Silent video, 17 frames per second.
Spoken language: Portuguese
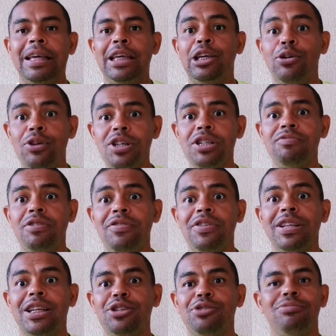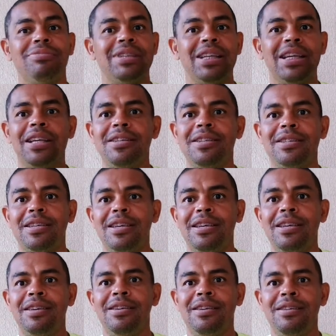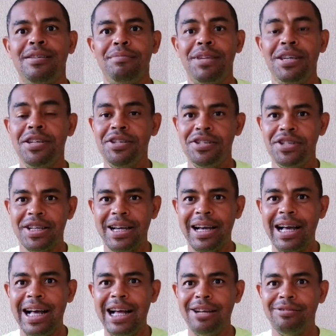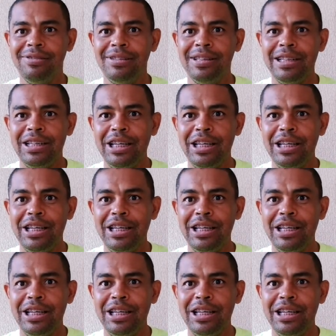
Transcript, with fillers: E hoje eu vou falar de um tênis que me indicaram,